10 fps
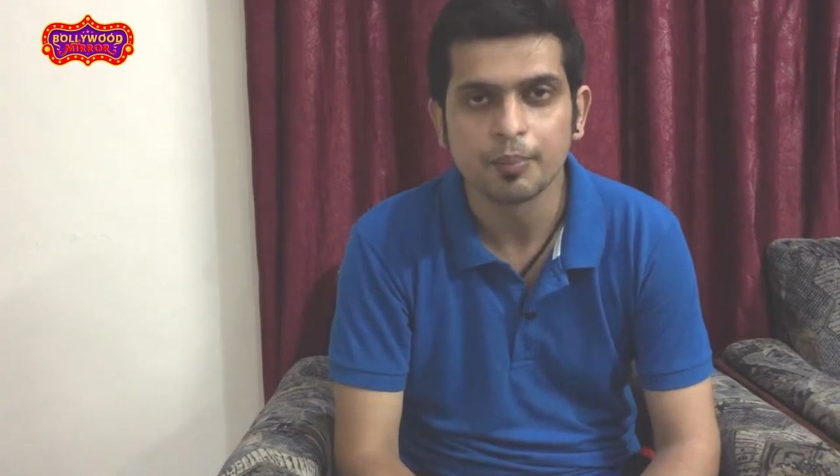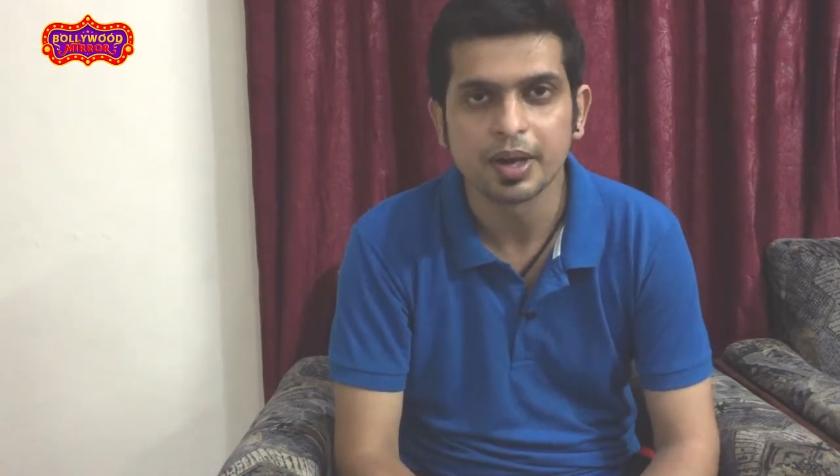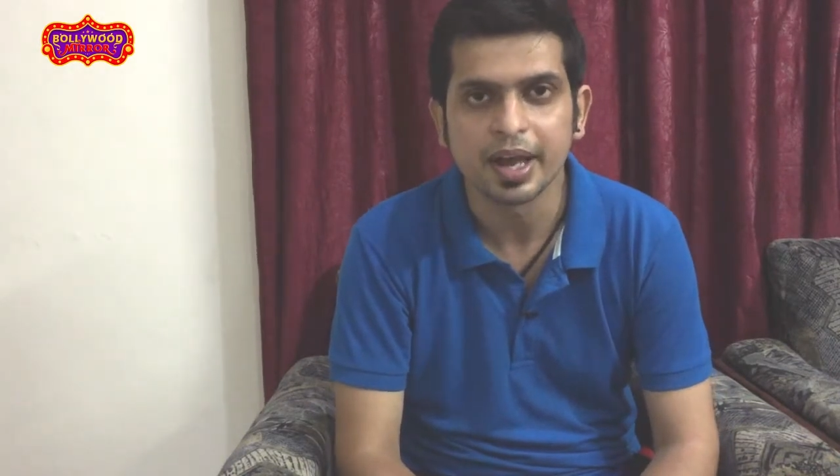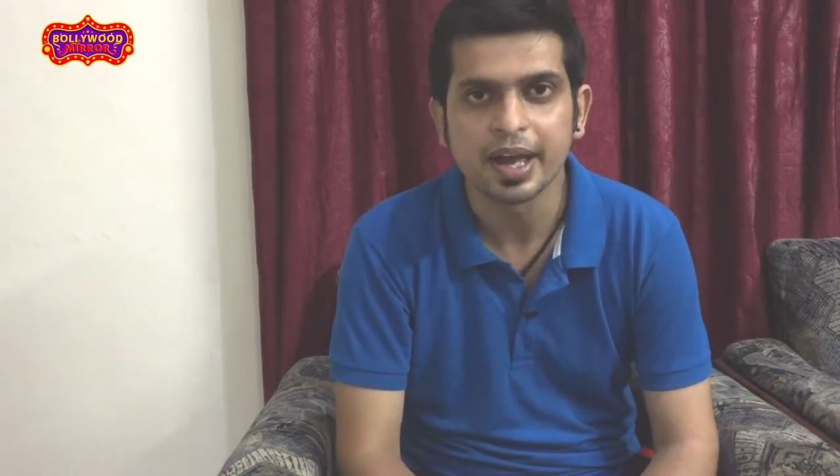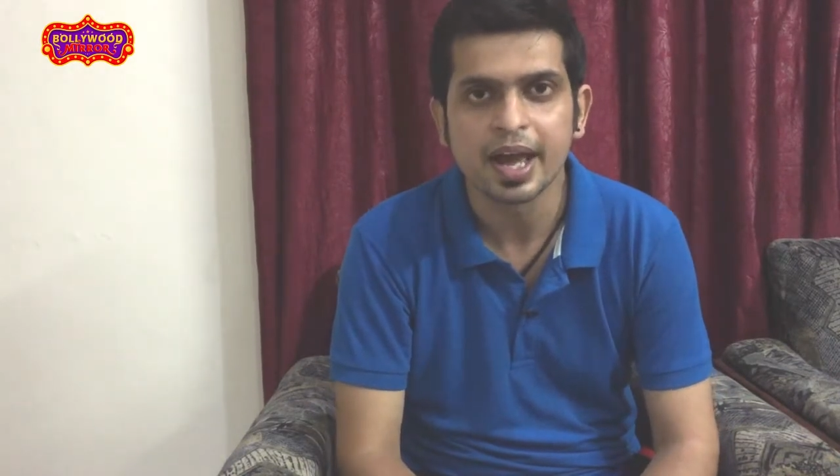
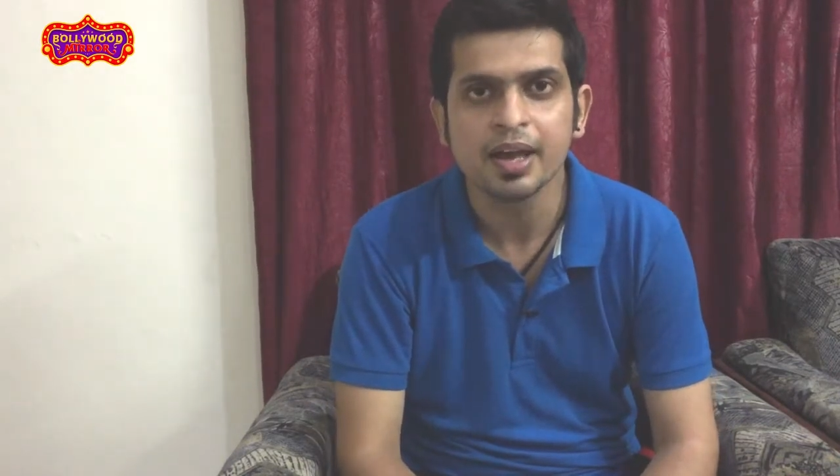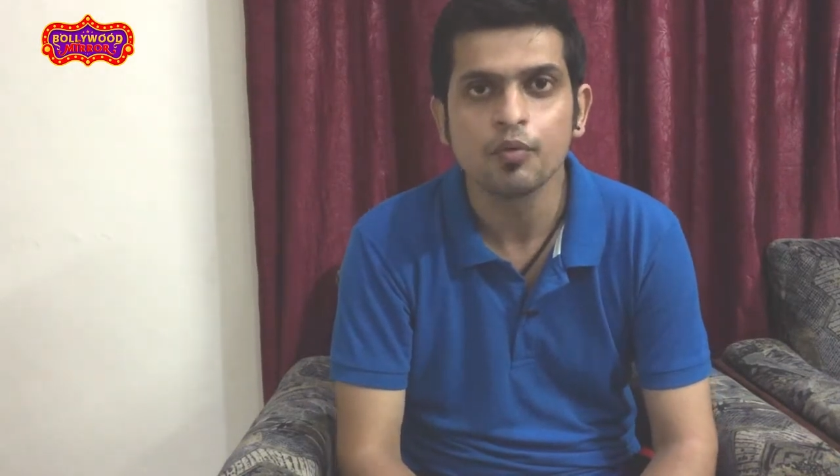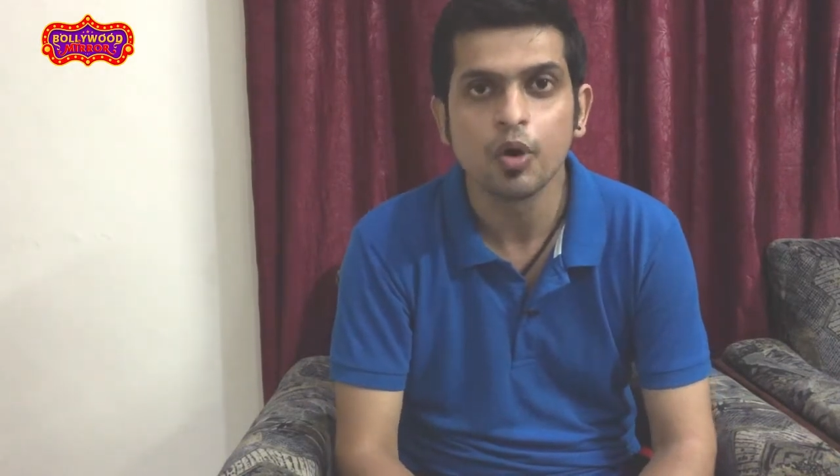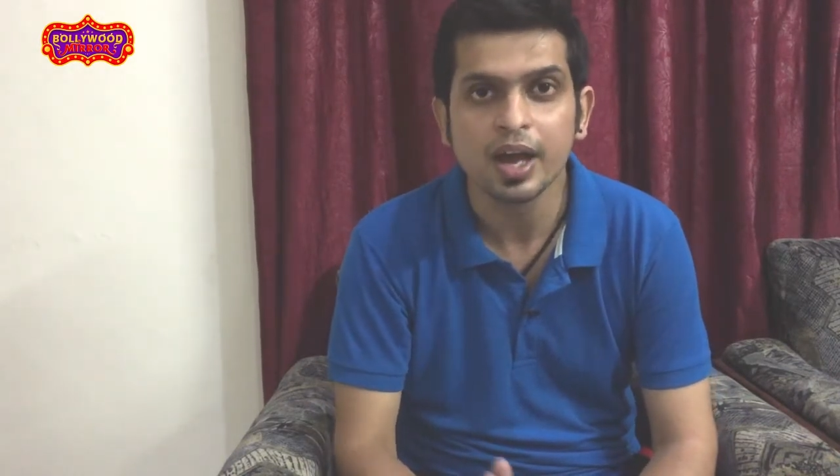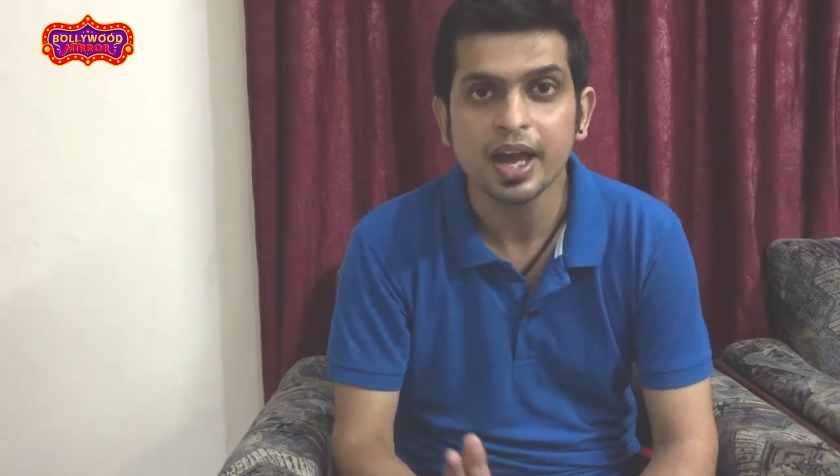बनाया है
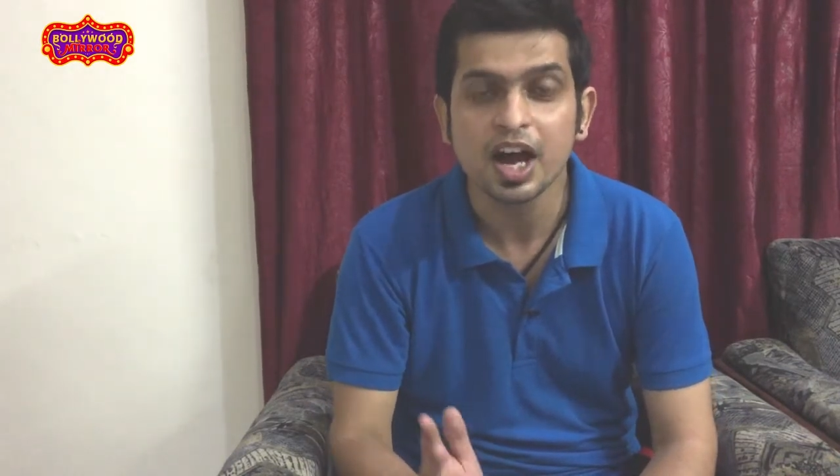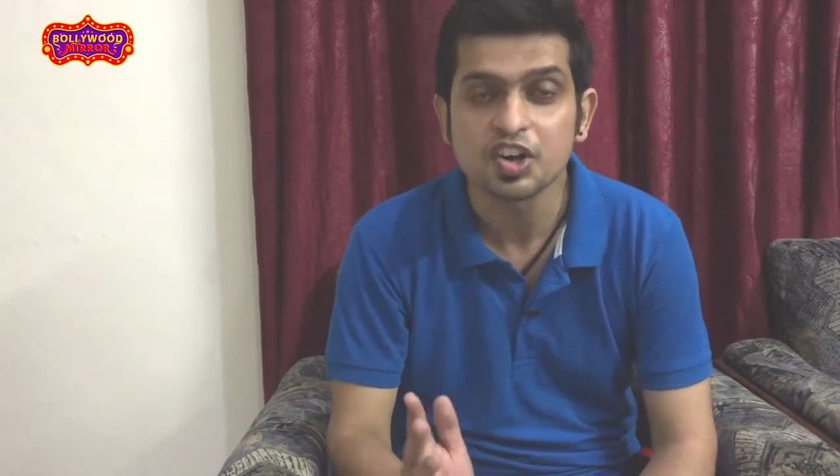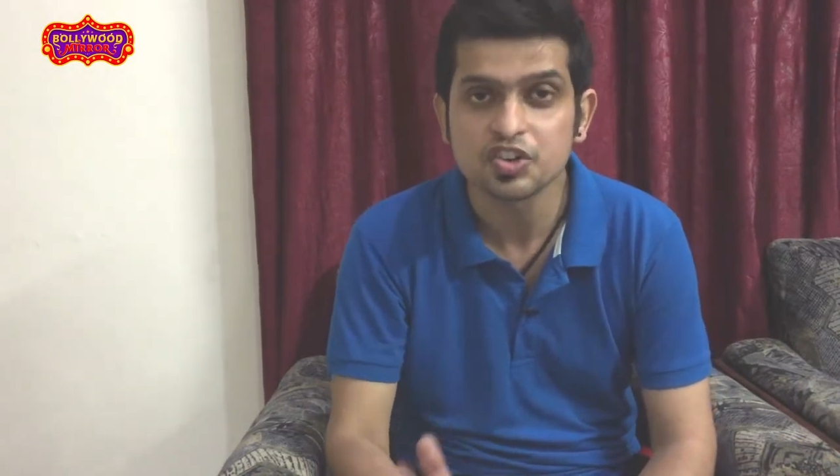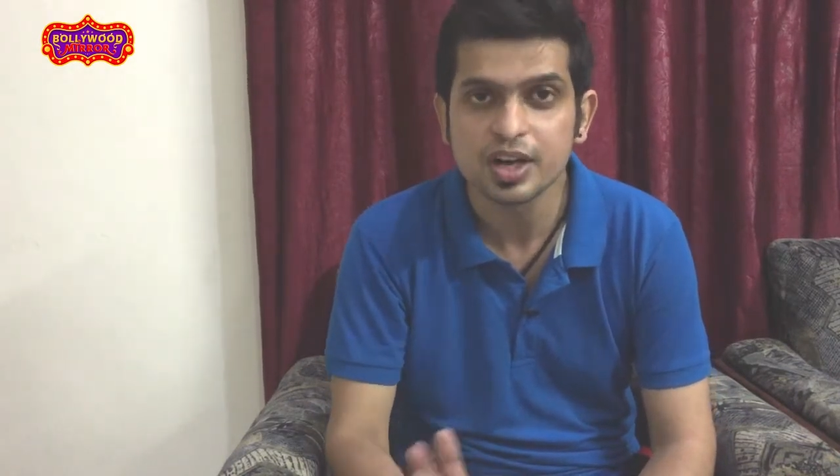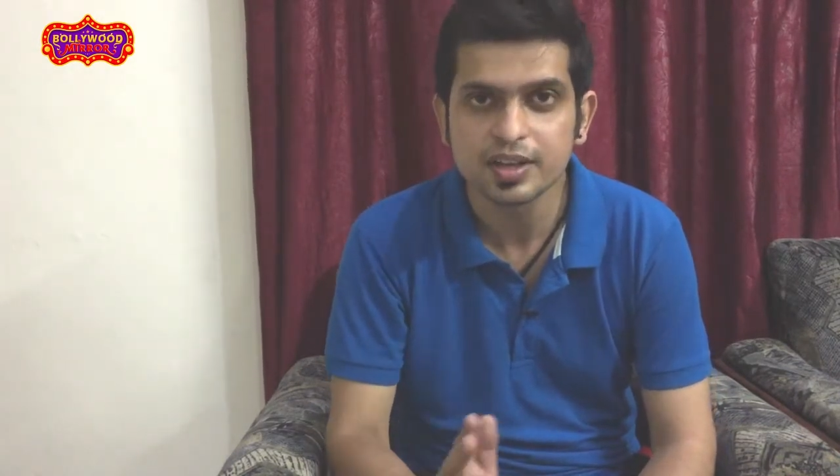वो है
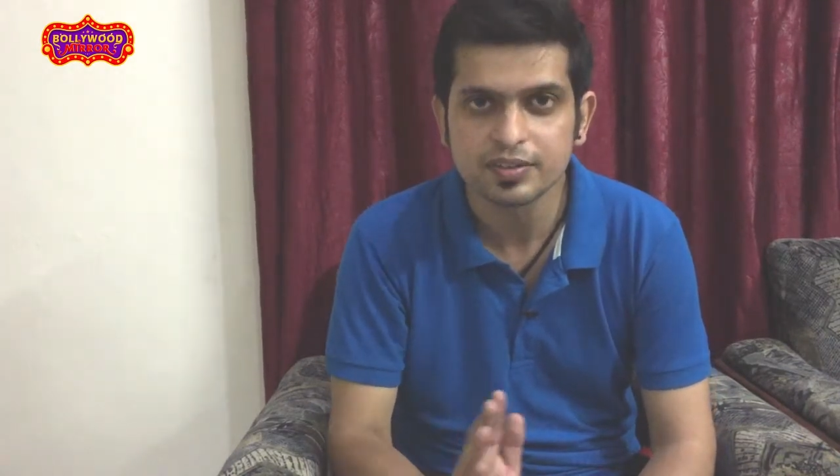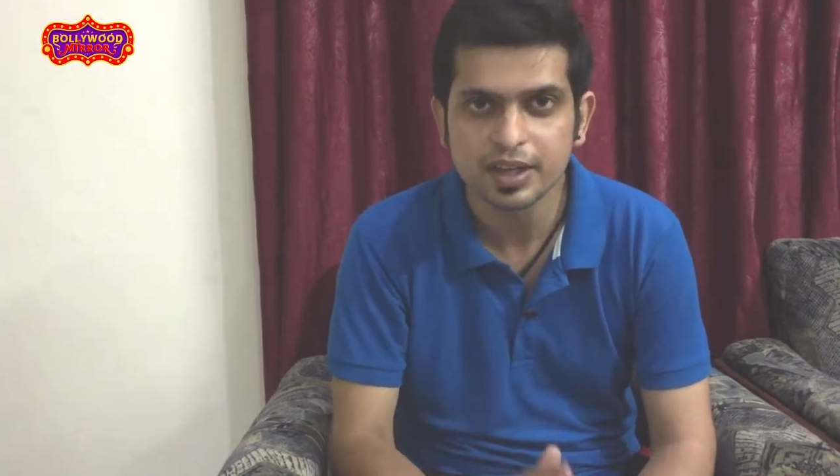अक्षरा